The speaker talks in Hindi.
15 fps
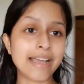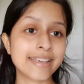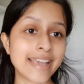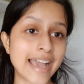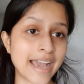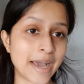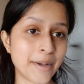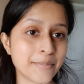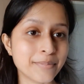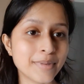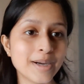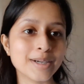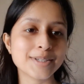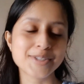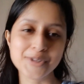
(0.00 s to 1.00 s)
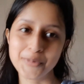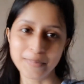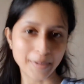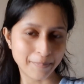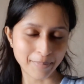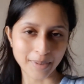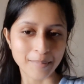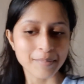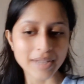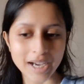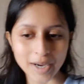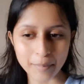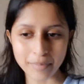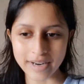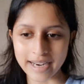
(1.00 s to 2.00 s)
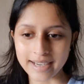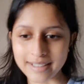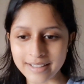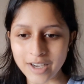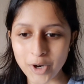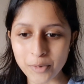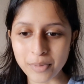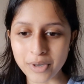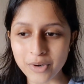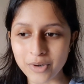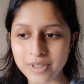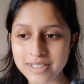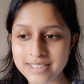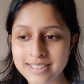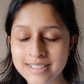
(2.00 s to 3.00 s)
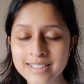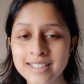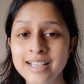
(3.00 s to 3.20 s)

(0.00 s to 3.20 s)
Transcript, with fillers: आई एम सुपर पम्प्ड अप राइट नाउ बिकॉज